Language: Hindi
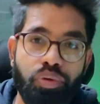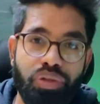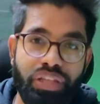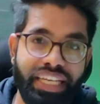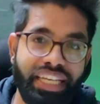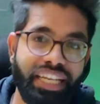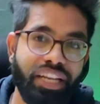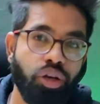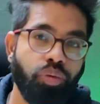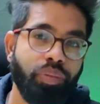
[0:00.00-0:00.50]
आपको
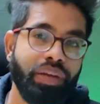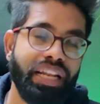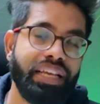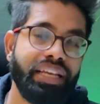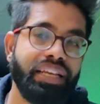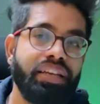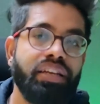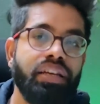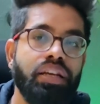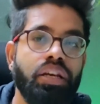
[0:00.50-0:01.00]
देखने को
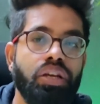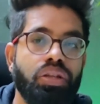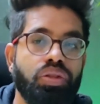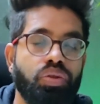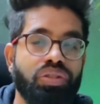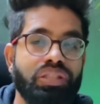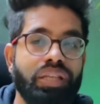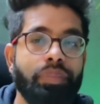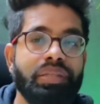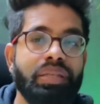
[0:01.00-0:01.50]
मिलेंगे
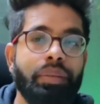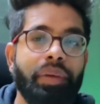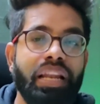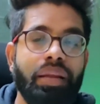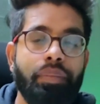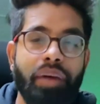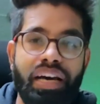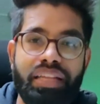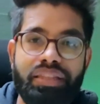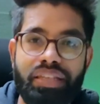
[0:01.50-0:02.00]
तो सबसे
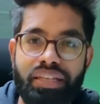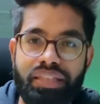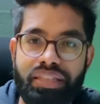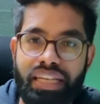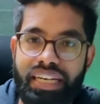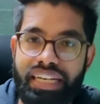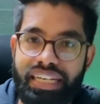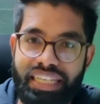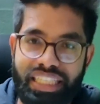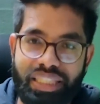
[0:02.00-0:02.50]
पहले बात
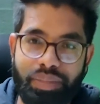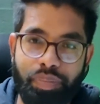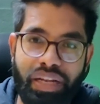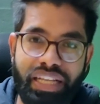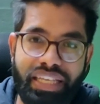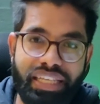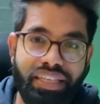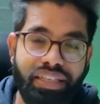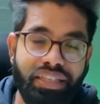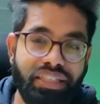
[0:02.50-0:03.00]
करते हैं
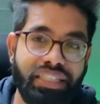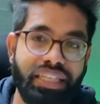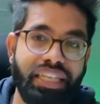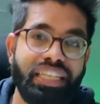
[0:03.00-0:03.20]
डिस्प्ले की